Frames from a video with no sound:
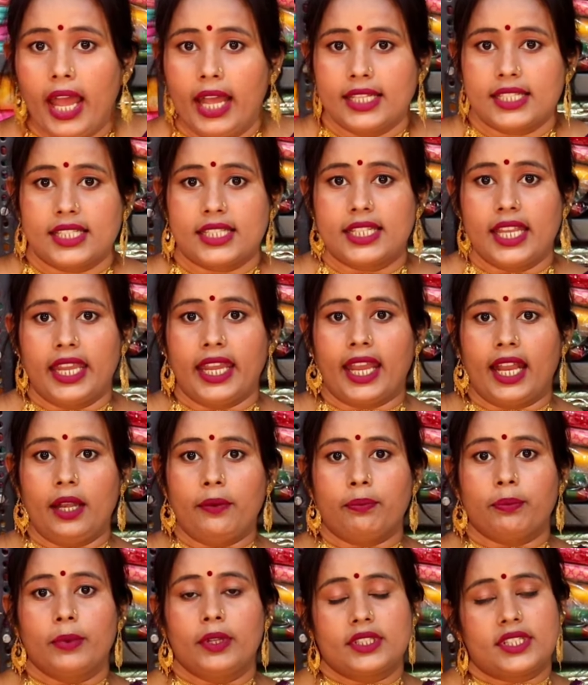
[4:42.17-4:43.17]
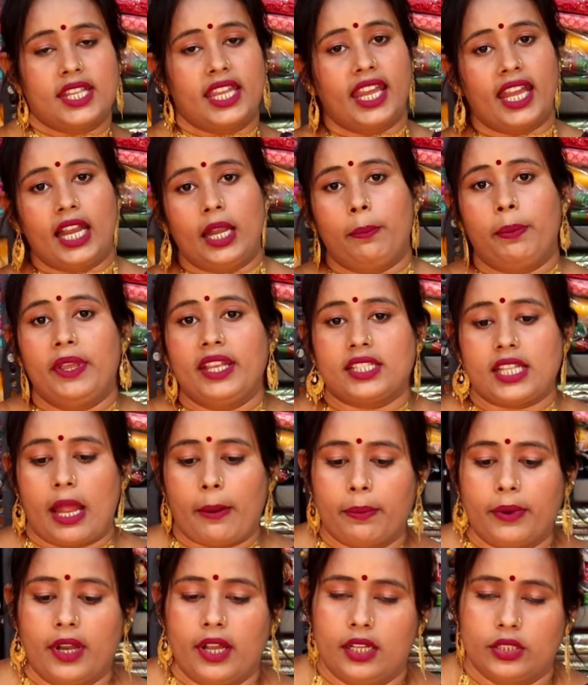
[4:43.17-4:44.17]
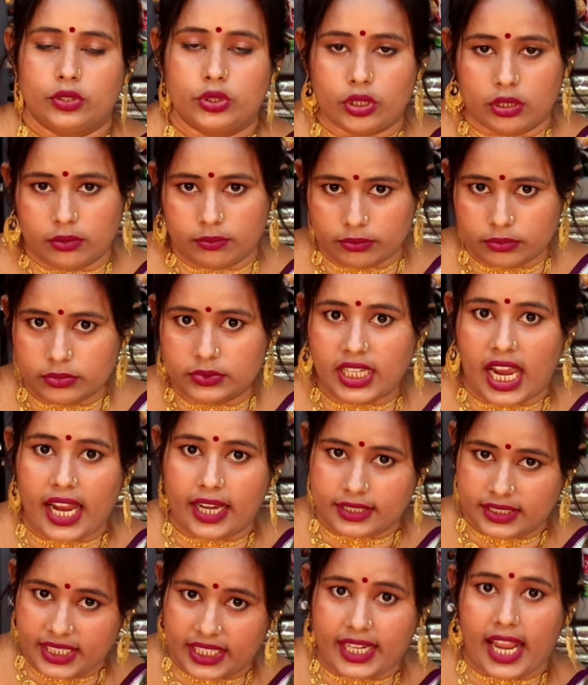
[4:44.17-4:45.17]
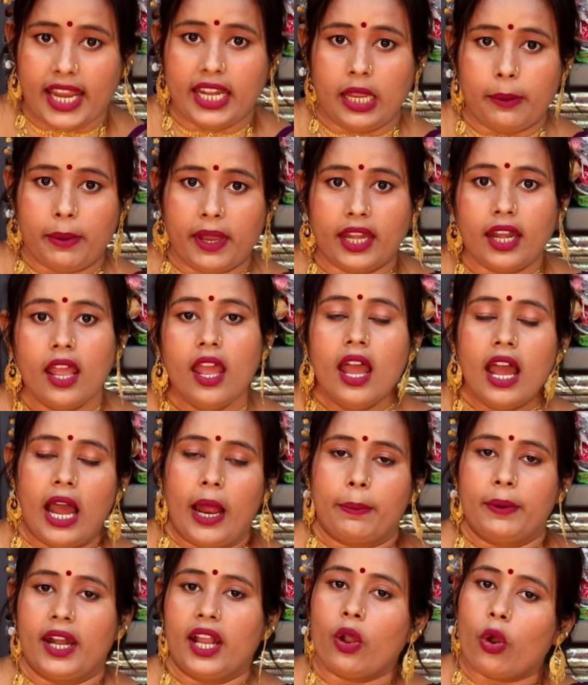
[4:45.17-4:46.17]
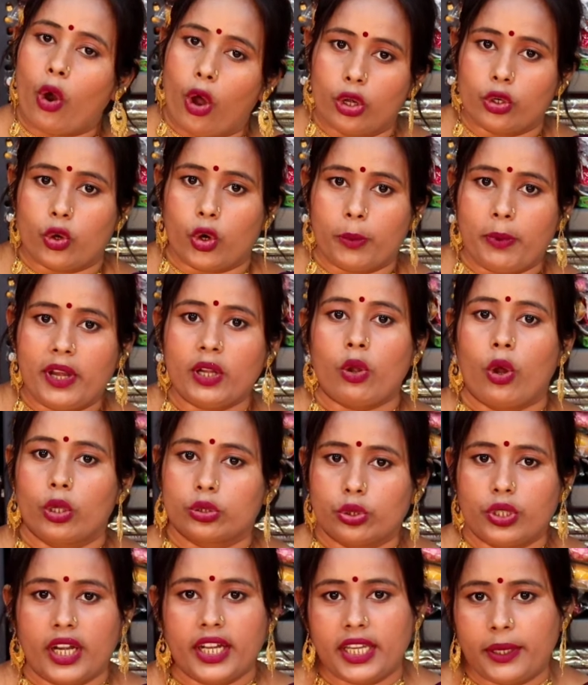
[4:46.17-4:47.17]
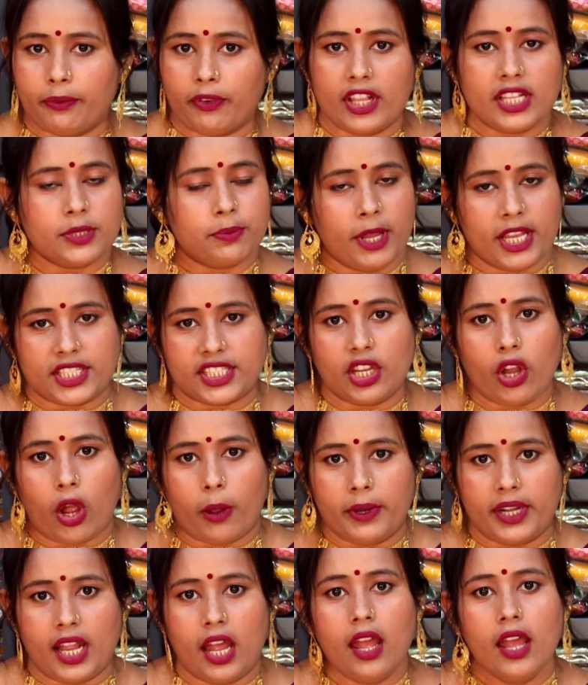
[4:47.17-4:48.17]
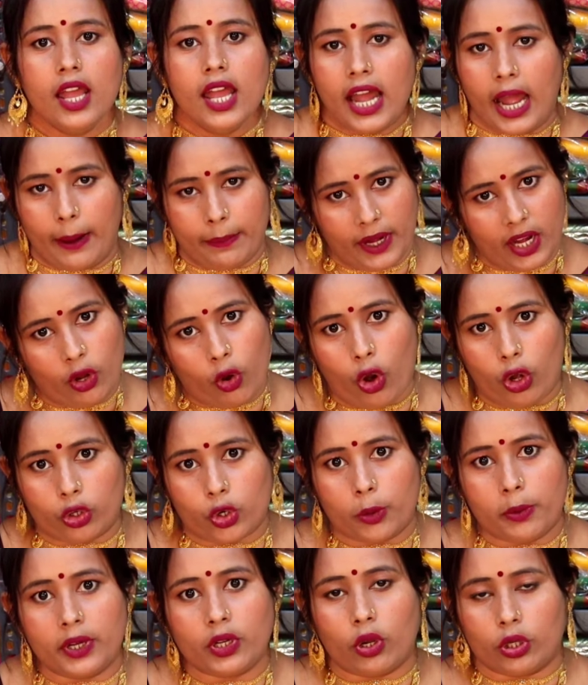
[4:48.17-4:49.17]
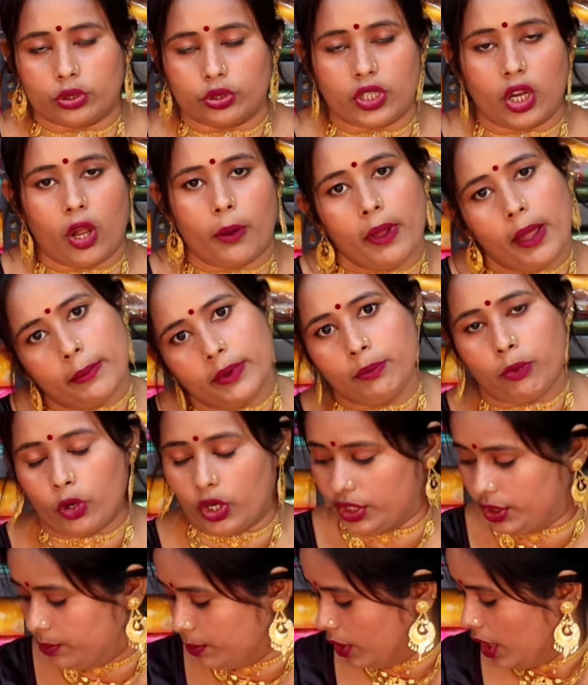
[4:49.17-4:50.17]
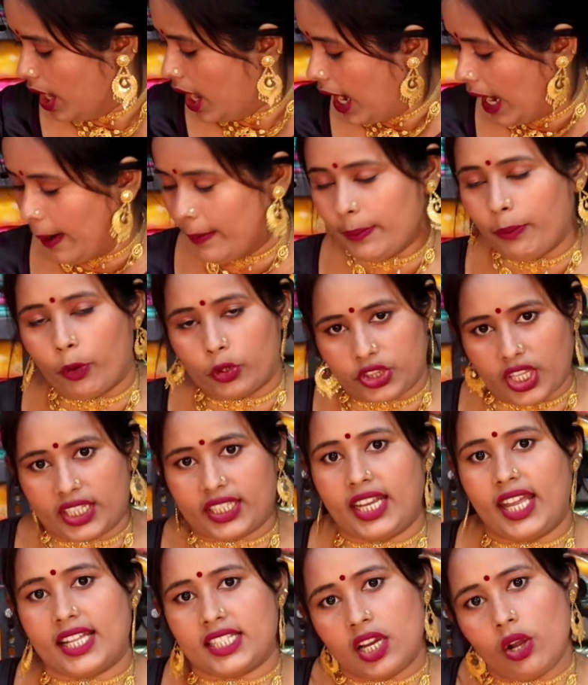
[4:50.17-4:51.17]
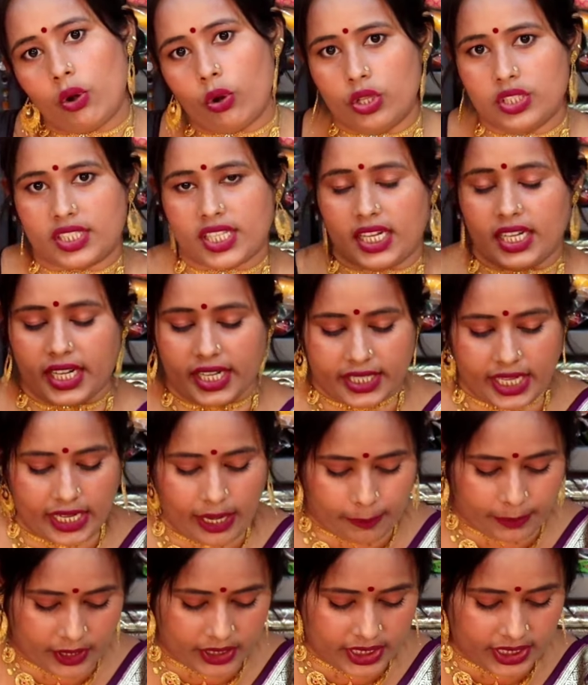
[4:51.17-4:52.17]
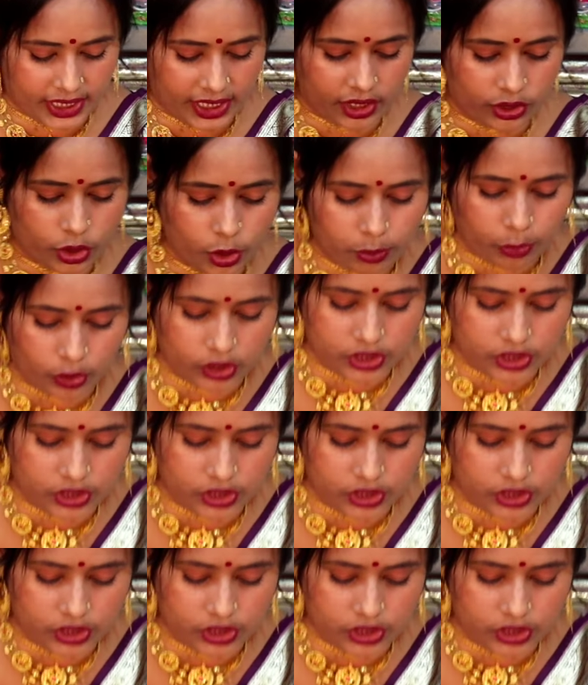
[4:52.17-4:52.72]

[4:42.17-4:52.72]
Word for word: হ্যাঁ সিঙ্গেল সিঙ্গেল পিস আপনার যা যেটাই নেবেন আপনারা কল করবেন কতটা ডিফারেন্স বেশি হবে না আপনারা কল করবেন কতটা হবে আমি বলে দেবো আমি প্রত্যেকটাই আজকে হোলসেল রেটটাই আপনাদের কিন্তু